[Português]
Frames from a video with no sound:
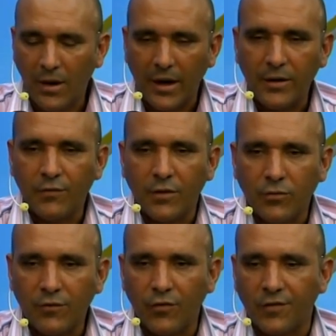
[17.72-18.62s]
agradeço a
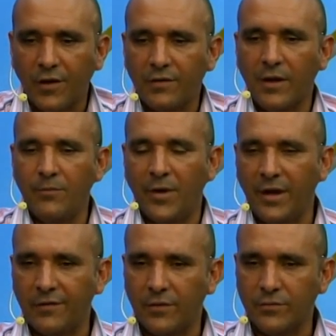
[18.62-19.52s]
todos vocês da
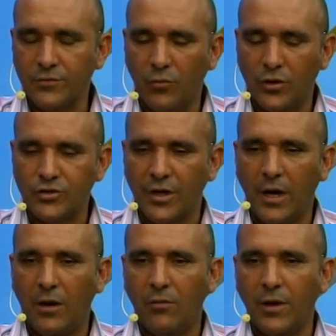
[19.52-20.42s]
imprensa, de um modo
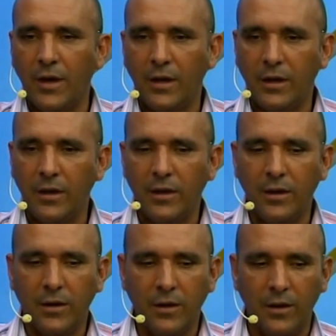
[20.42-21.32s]
geral, é, que,
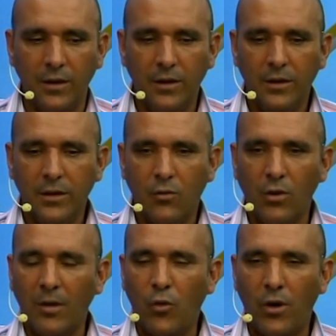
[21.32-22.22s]
que, que, que
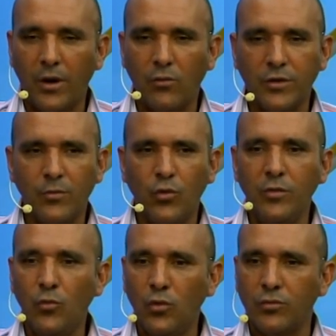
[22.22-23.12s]
colabora,
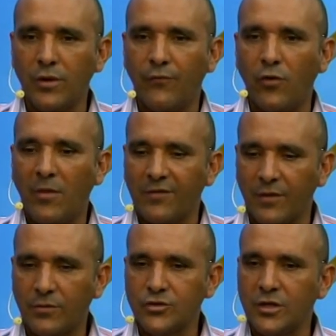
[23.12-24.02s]
contribui muito na
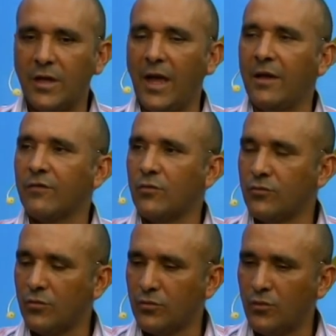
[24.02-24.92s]
formação de ideias
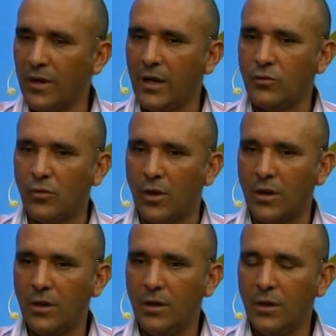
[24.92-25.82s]
do, do, do eleitor.